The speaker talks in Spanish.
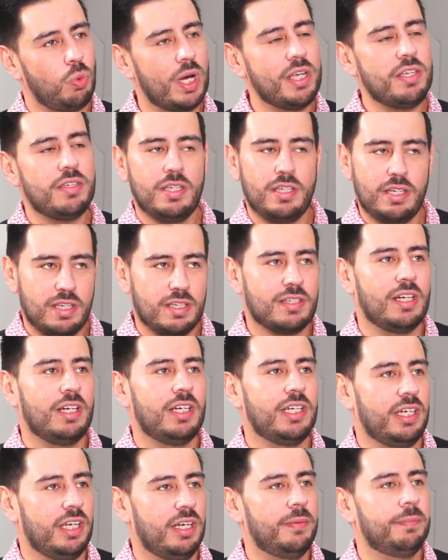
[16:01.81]
YC es en
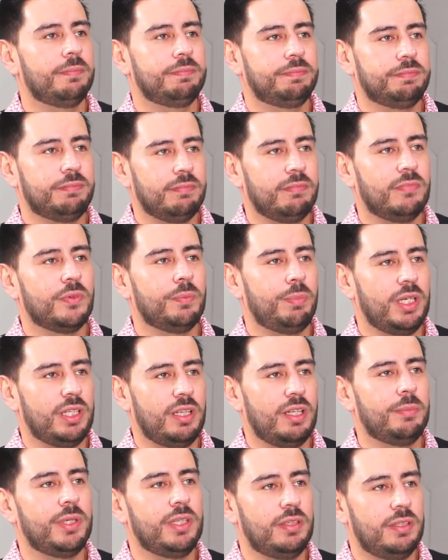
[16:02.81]
línea,
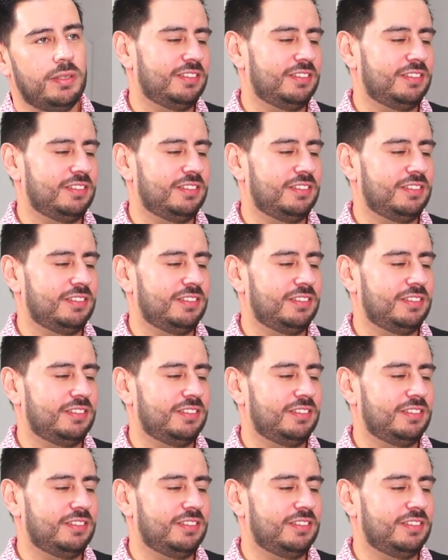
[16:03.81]
completamente.